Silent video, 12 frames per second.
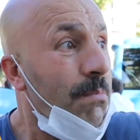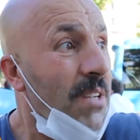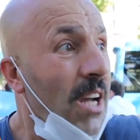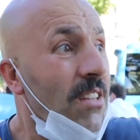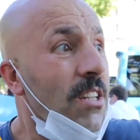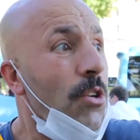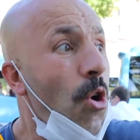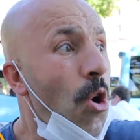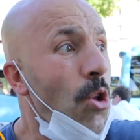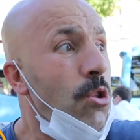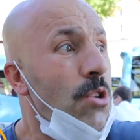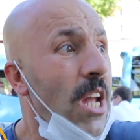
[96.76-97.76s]
Kadını
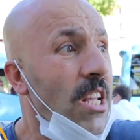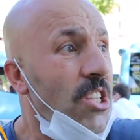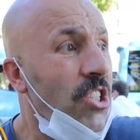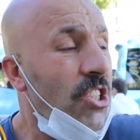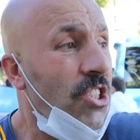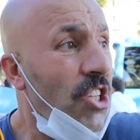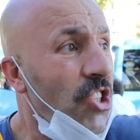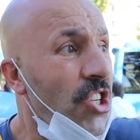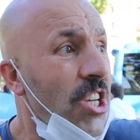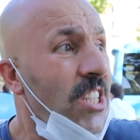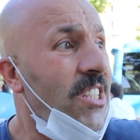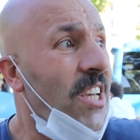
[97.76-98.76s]
öldüren
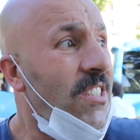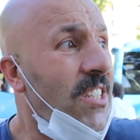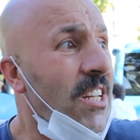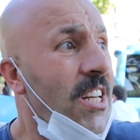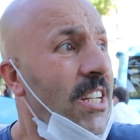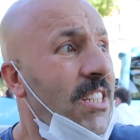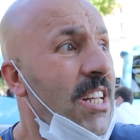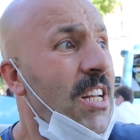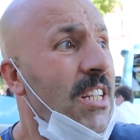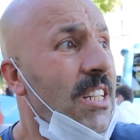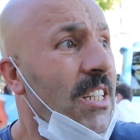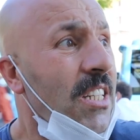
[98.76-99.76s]
kişiyi
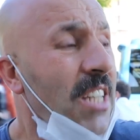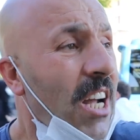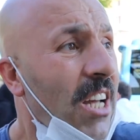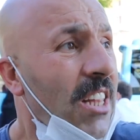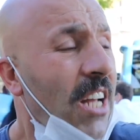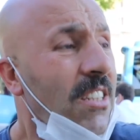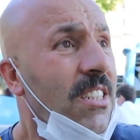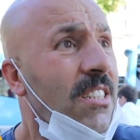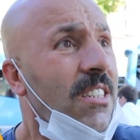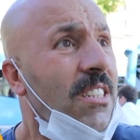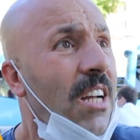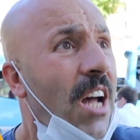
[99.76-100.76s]
kesinlikle e,
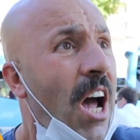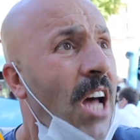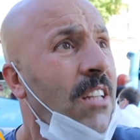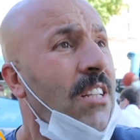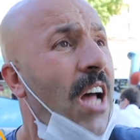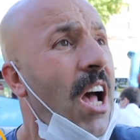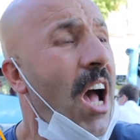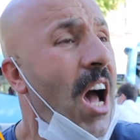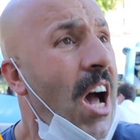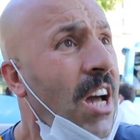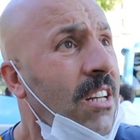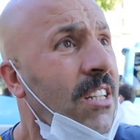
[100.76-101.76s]
yakalandığı an
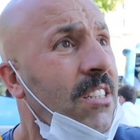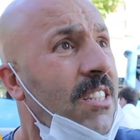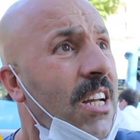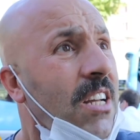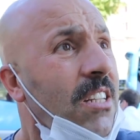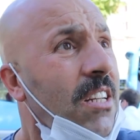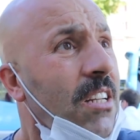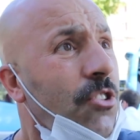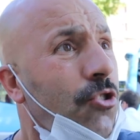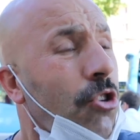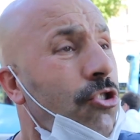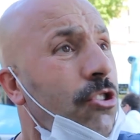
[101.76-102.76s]
anında
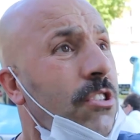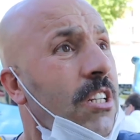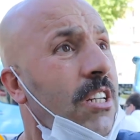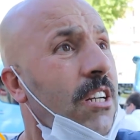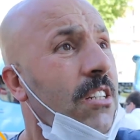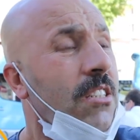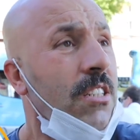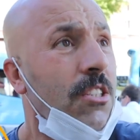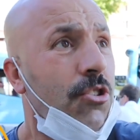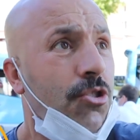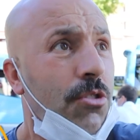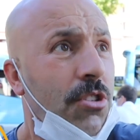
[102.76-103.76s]
çocuklara
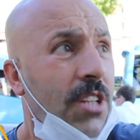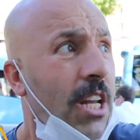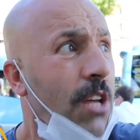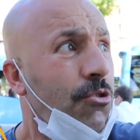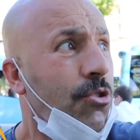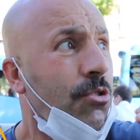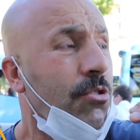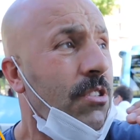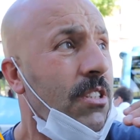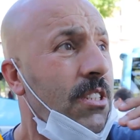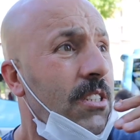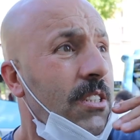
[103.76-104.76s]
e, televizyonu
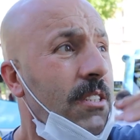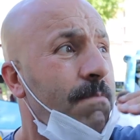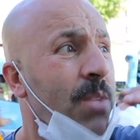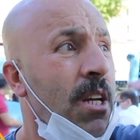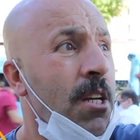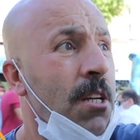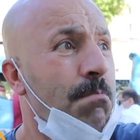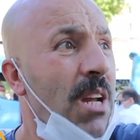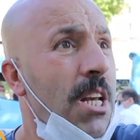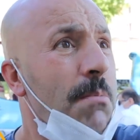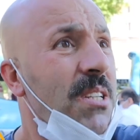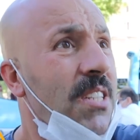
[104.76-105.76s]
e,
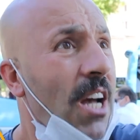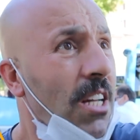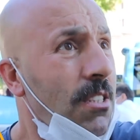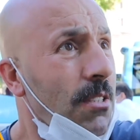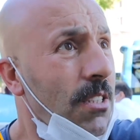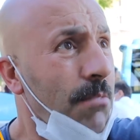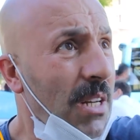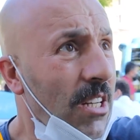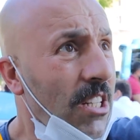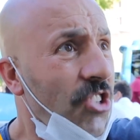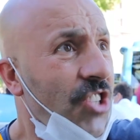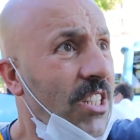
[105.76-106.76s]
belli bir saat e,
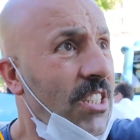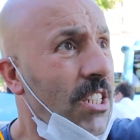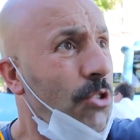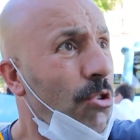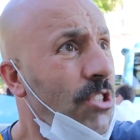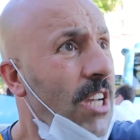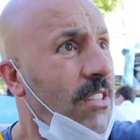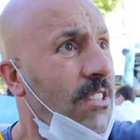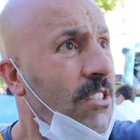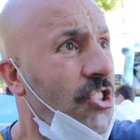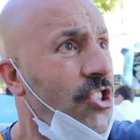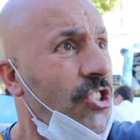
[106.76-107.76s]
belirleyeceksiniz. O
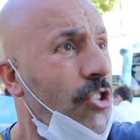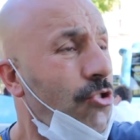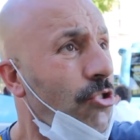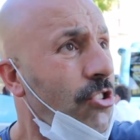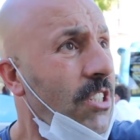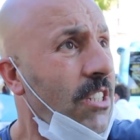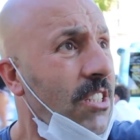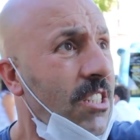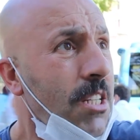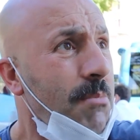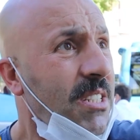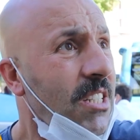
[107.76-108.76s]
saatin dışında çocukların
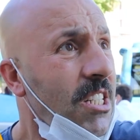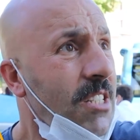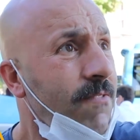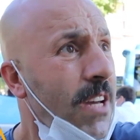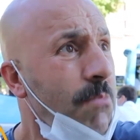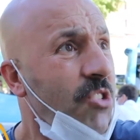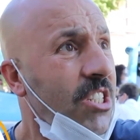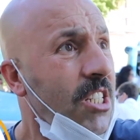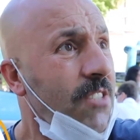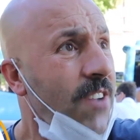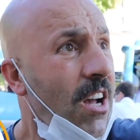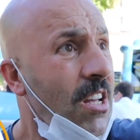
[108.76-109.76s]
izlemesine izin
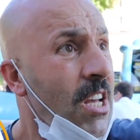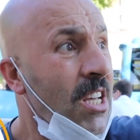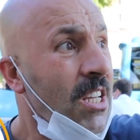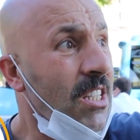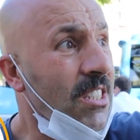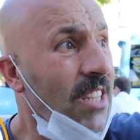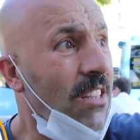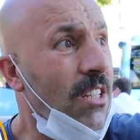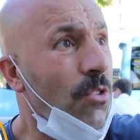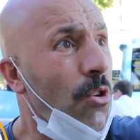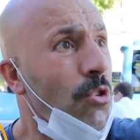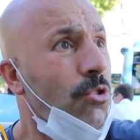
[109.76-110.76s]
vermeyeceksiniz ve
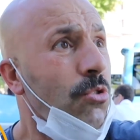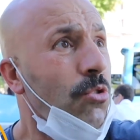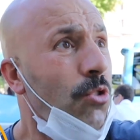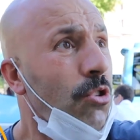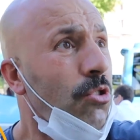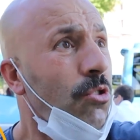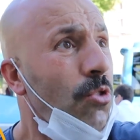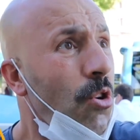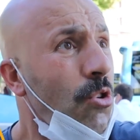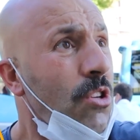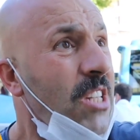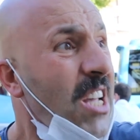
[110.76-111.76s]
insanların özün gözünün
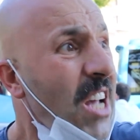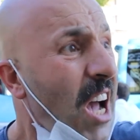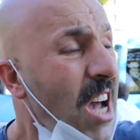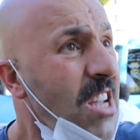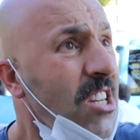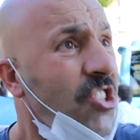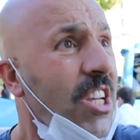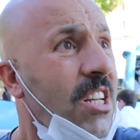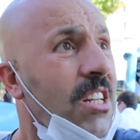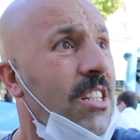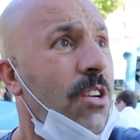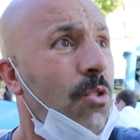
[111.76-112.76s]
önünde aynı
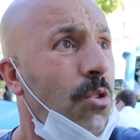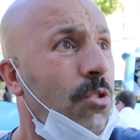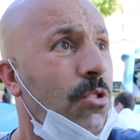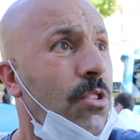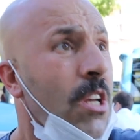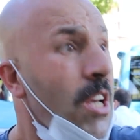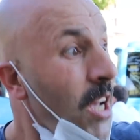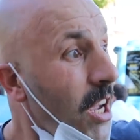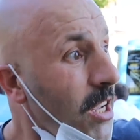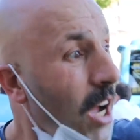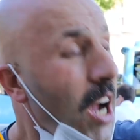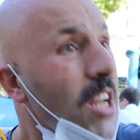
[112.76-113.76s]
şekilde onun
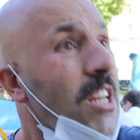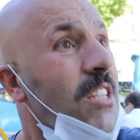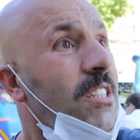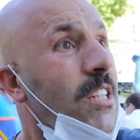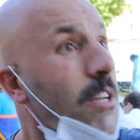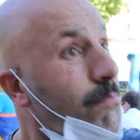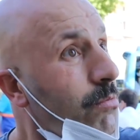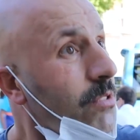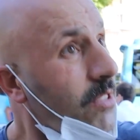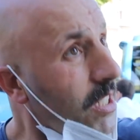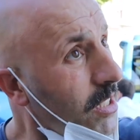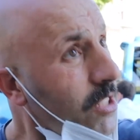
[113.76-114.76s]
ailesine
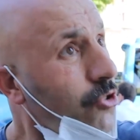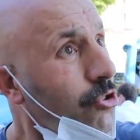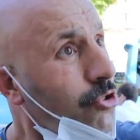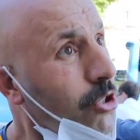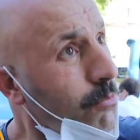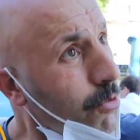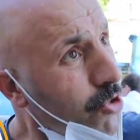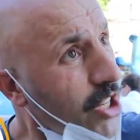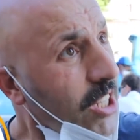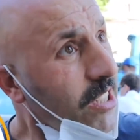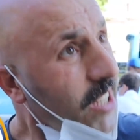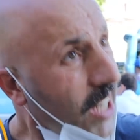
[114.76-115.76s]
senin çocuğunu bu bu
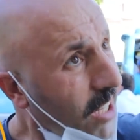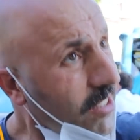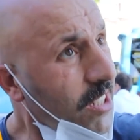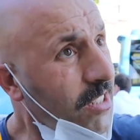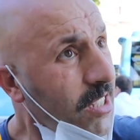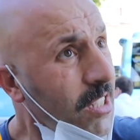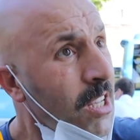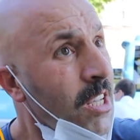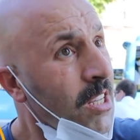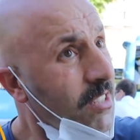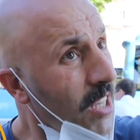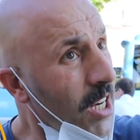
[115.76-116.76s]
şekilde katletti.
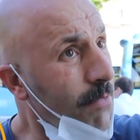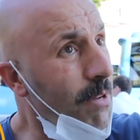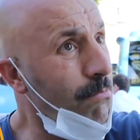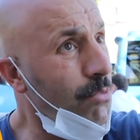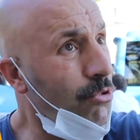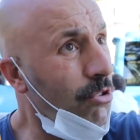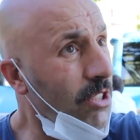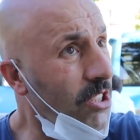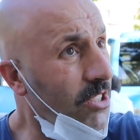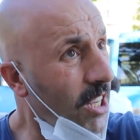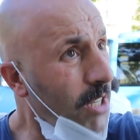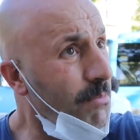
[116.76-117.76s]
Sana ben bütün e,
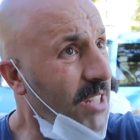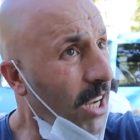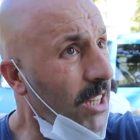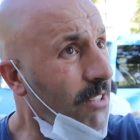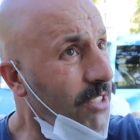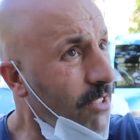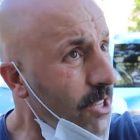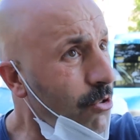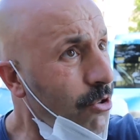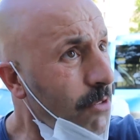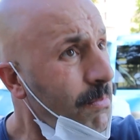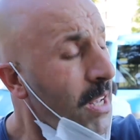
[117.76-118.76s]
takımı taklavatı
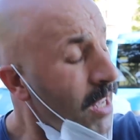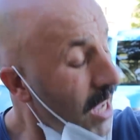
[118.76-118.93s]
veriyorum.